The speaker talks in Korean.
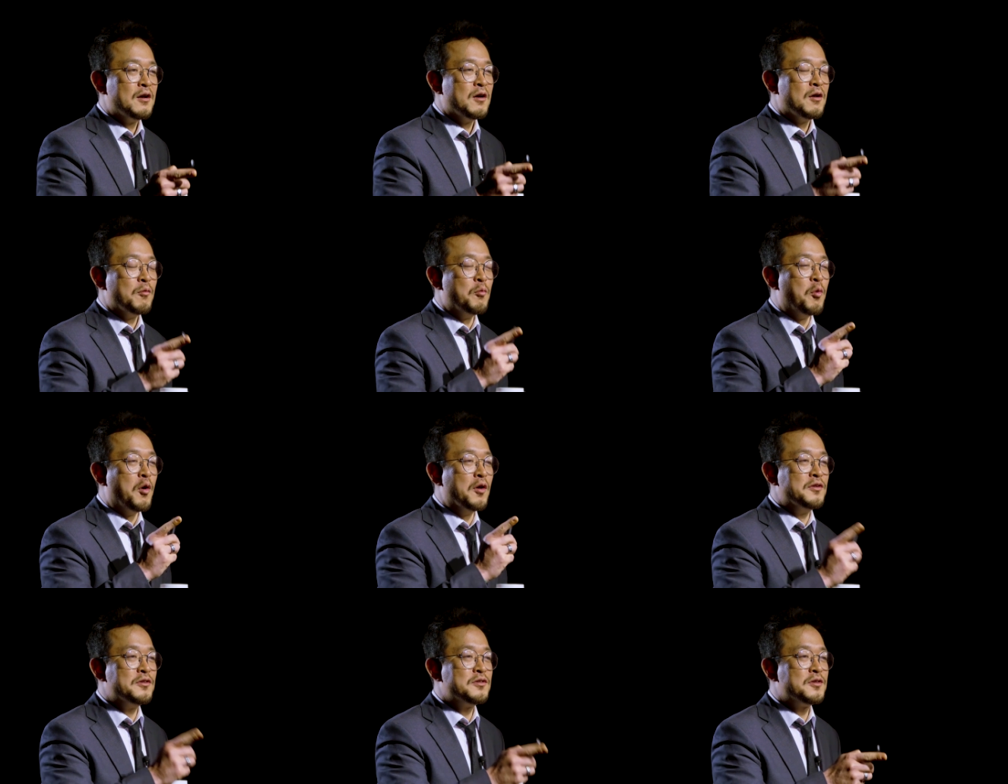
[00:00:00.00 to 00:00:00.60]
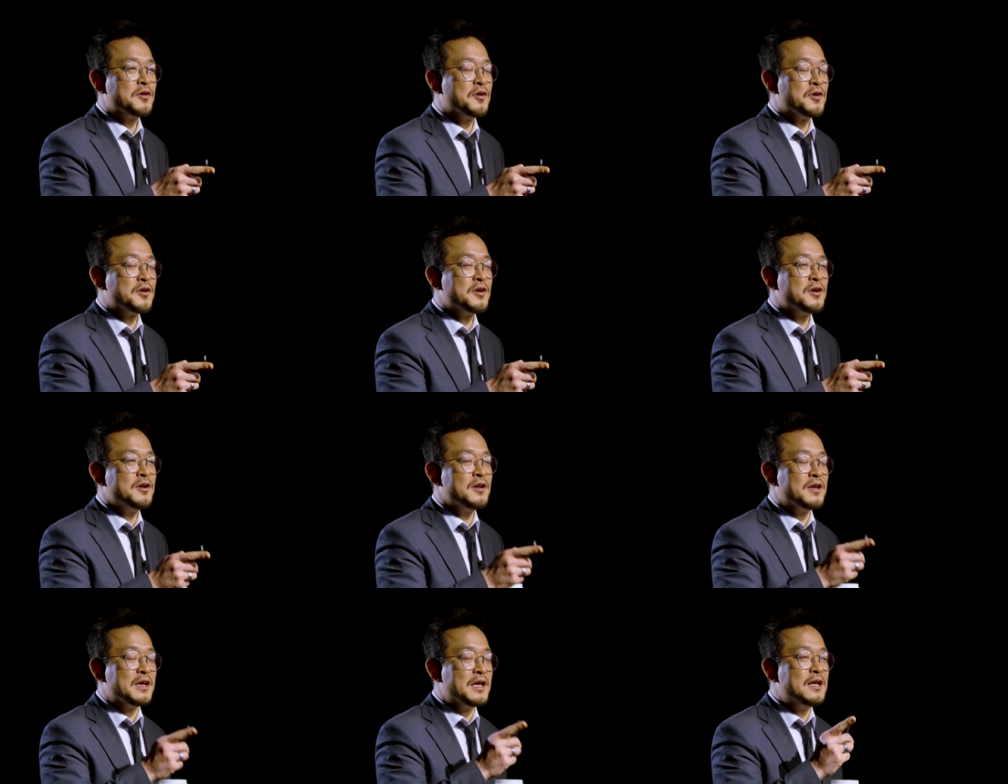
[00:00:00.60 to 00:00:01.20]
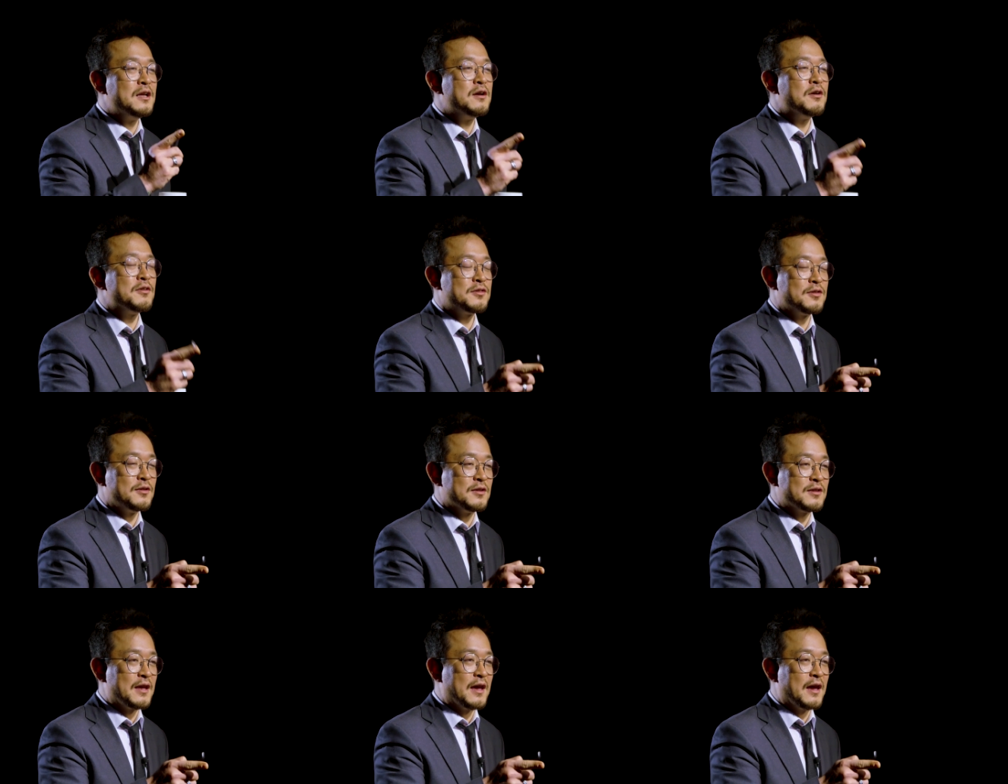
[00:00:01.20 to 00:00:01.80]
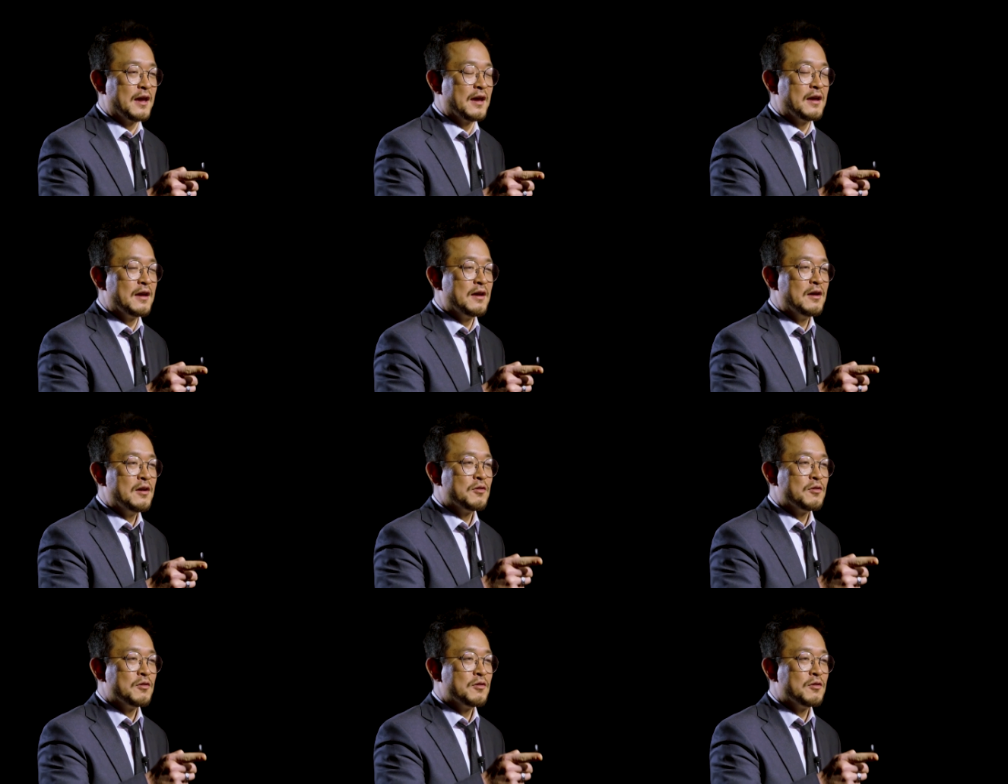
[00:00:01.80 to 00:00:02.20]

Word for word: 원서를 읽었을 때,